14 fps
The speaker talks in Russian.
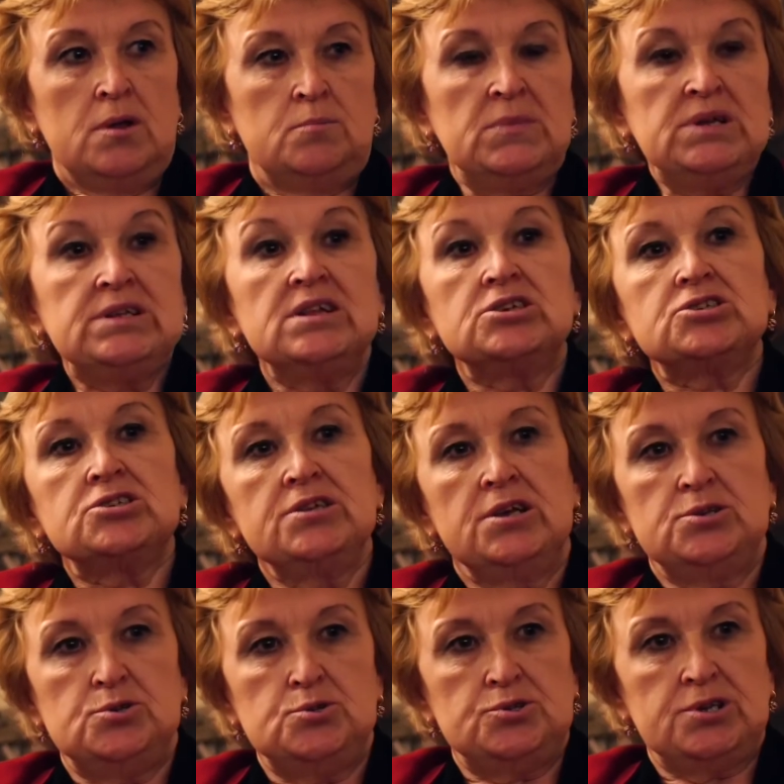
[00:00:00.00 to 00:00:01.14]
мы должны
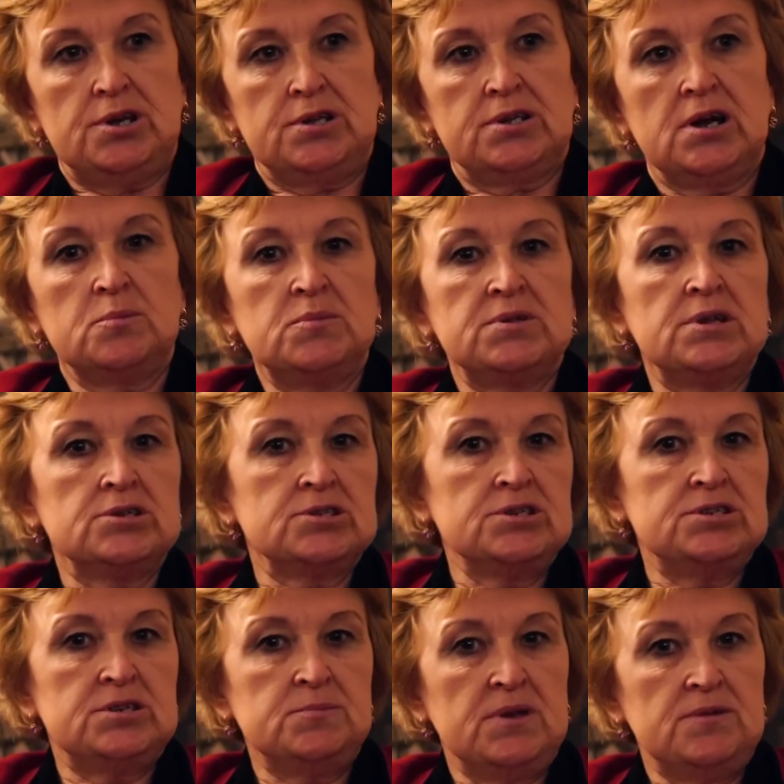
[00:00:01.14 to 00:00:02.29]
ощущать, как мы должны
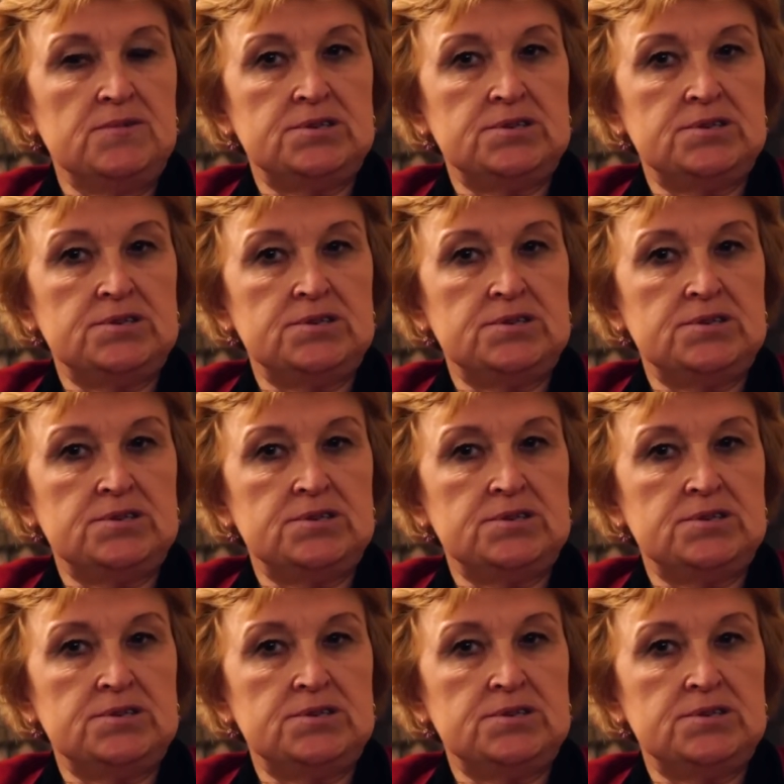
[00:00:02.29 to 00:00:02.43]
себя